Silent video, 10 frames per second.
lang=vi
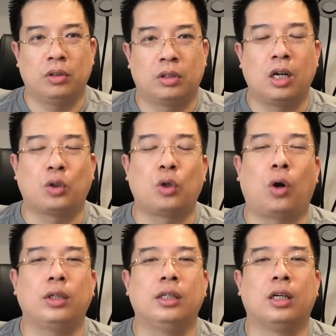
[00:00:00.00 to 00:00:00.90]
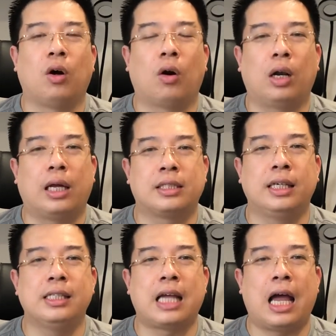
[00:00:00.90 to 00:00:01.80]
Tức là tôi nói những người đó là
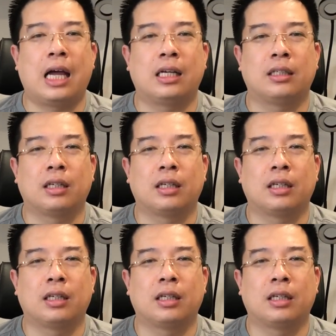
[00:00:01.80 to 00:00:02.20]
sinh ra,